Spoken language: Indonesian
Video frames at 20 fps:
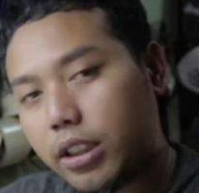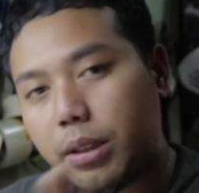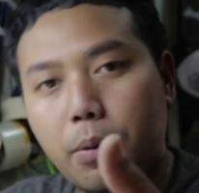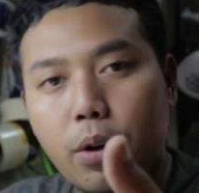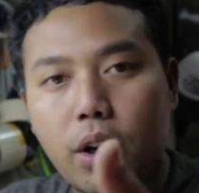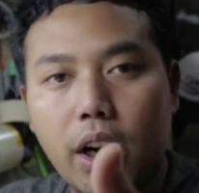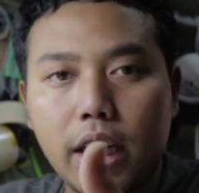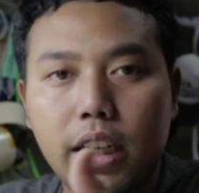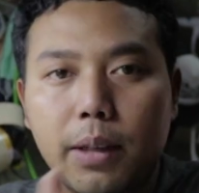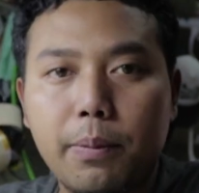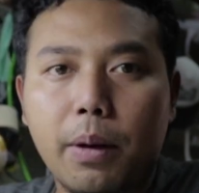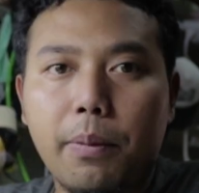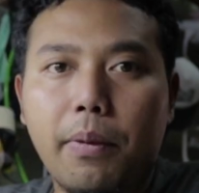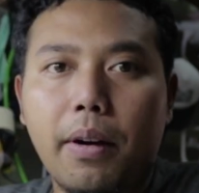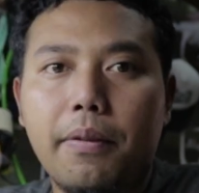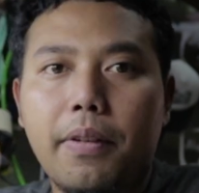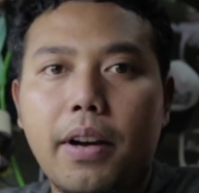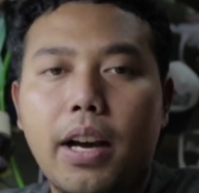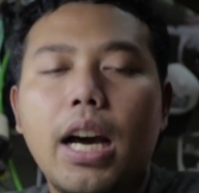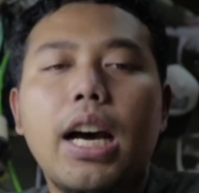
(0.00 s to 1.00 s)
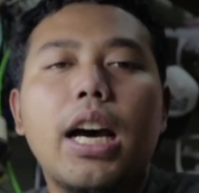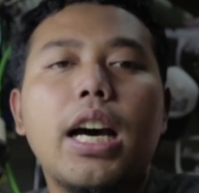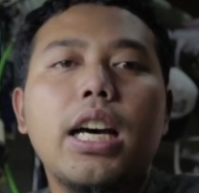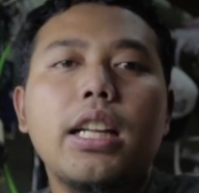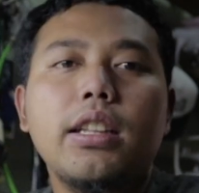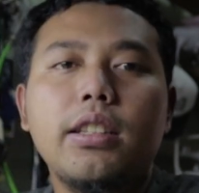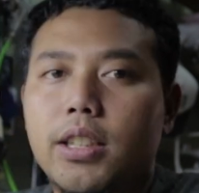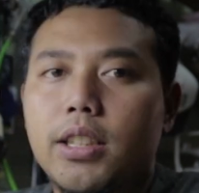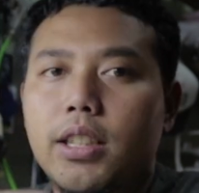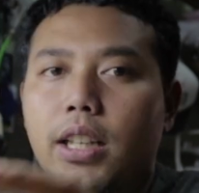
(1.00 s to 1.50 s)
semoga ini
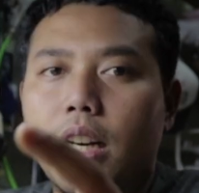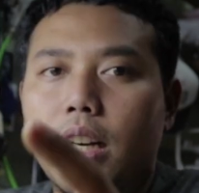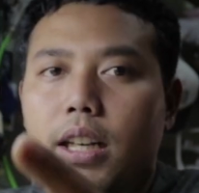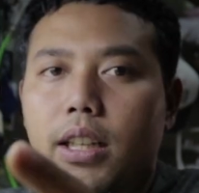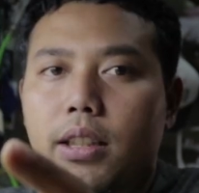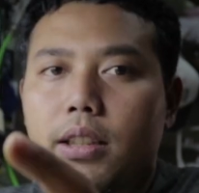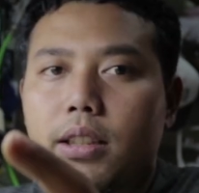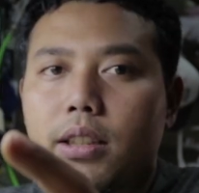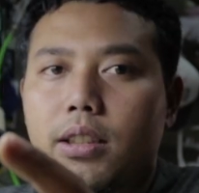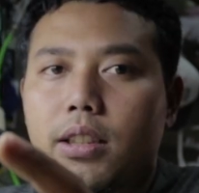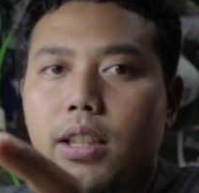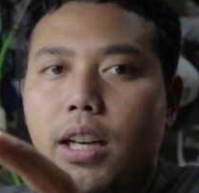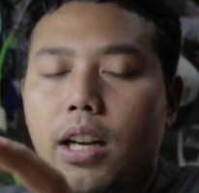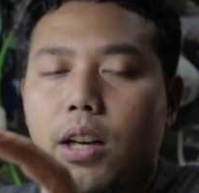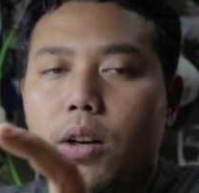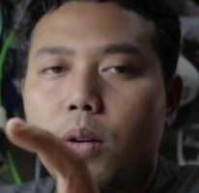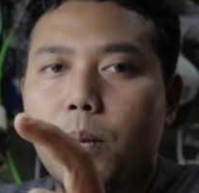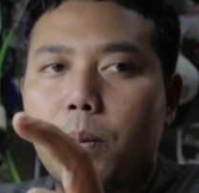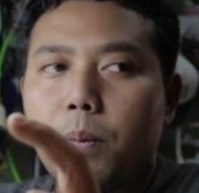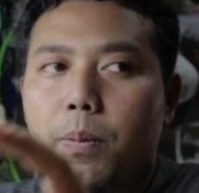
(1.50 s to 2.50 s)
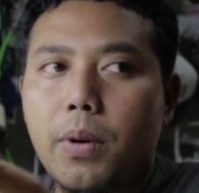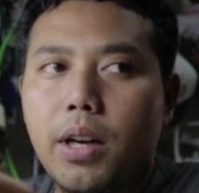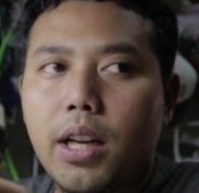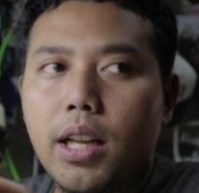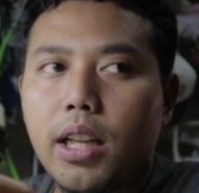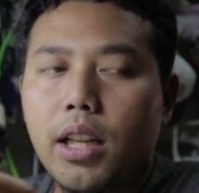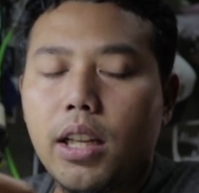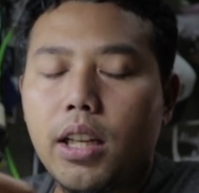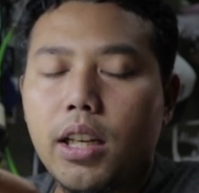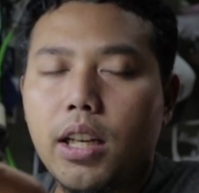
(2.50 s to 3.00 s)
bermanfaat dan jangan
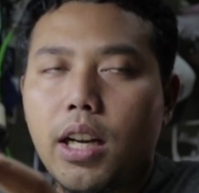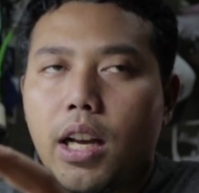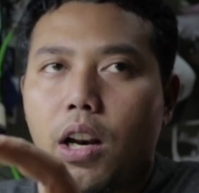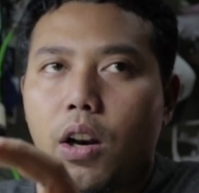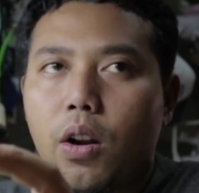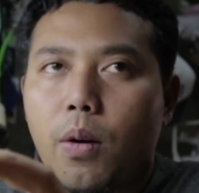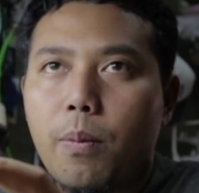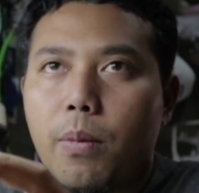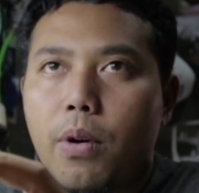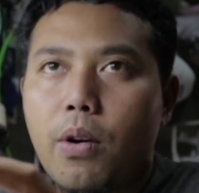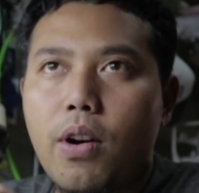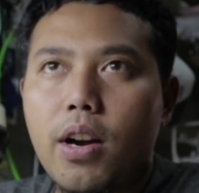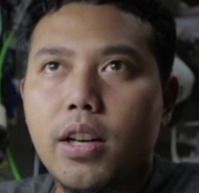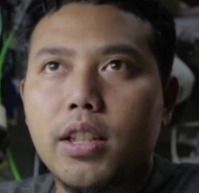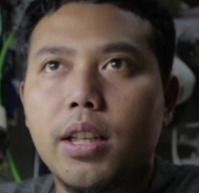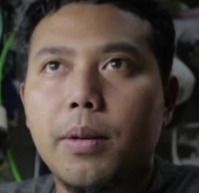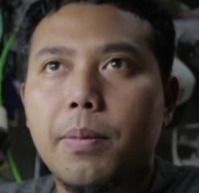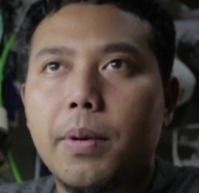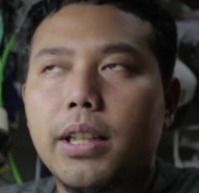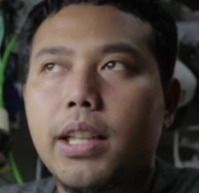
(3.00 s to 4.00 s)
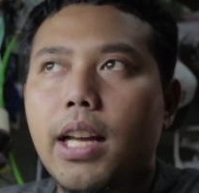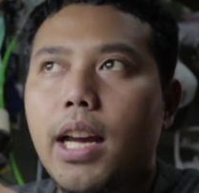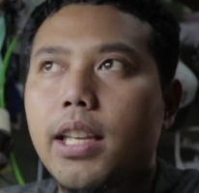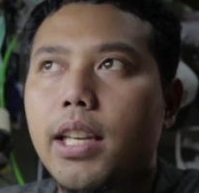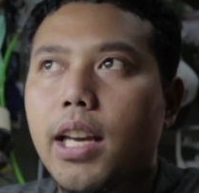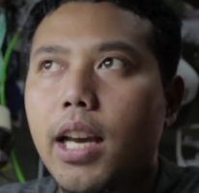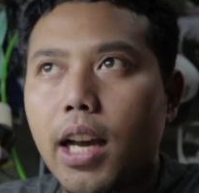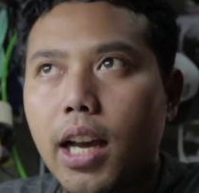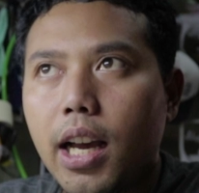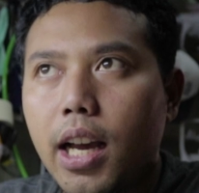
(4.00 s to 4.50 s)
lupa kalau mau ada
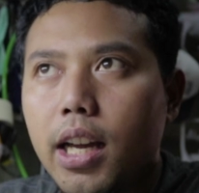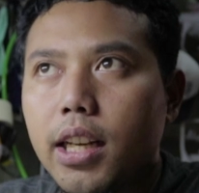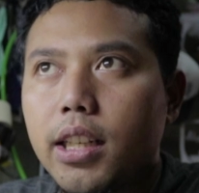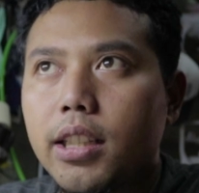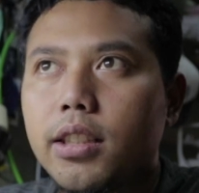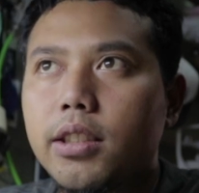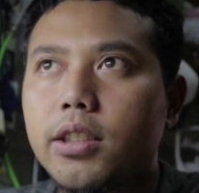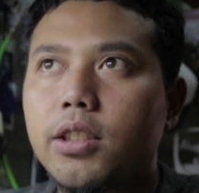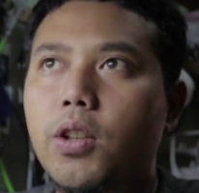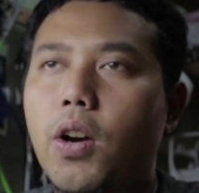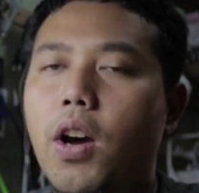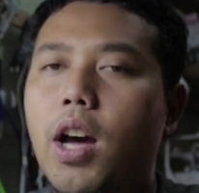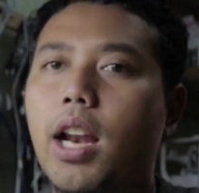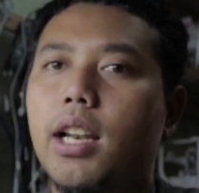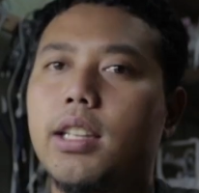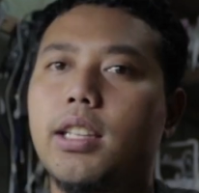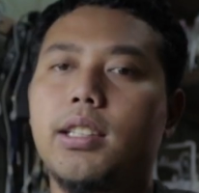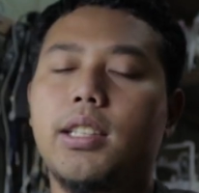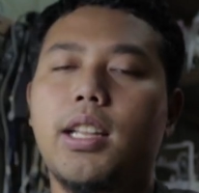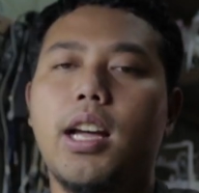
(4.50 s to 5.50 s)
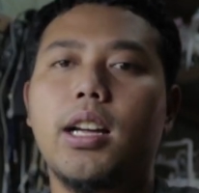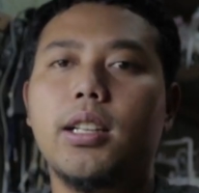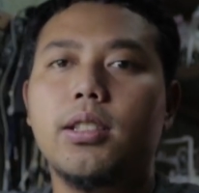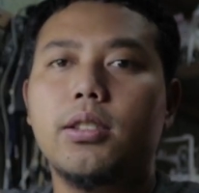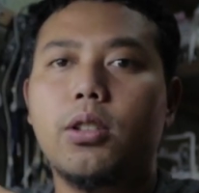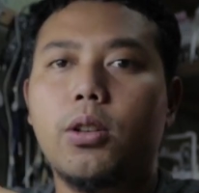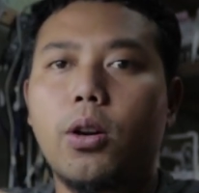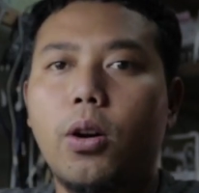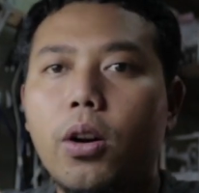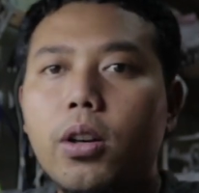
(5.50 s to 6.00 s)
pertanyaan soal tentang
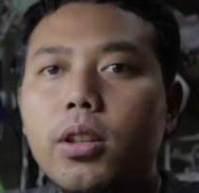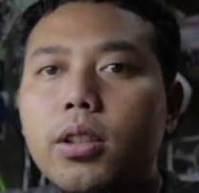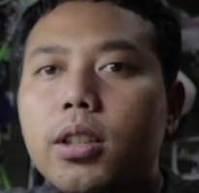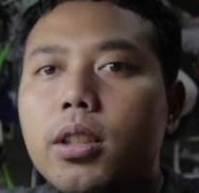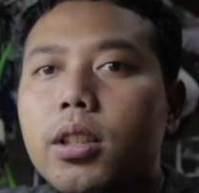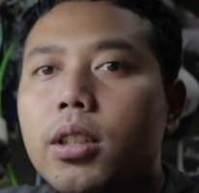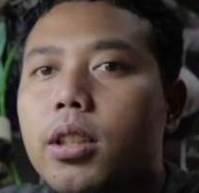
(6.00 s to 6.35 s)
drone,